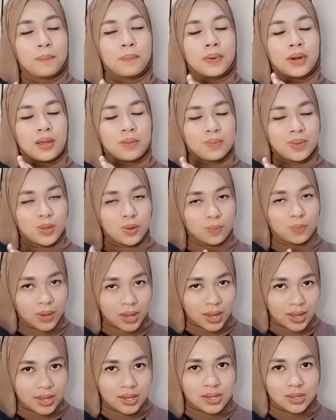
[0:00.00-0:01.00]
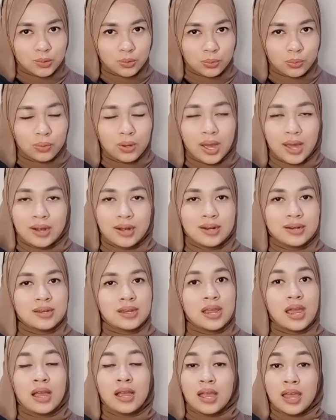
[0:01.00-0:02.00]
premium kayak gitu karena
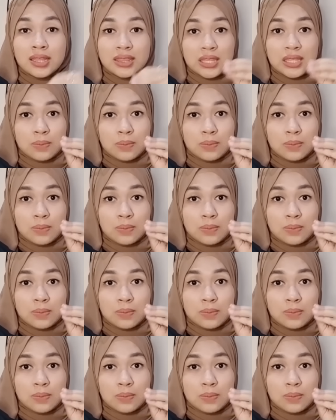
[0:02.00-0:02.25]
dia nggak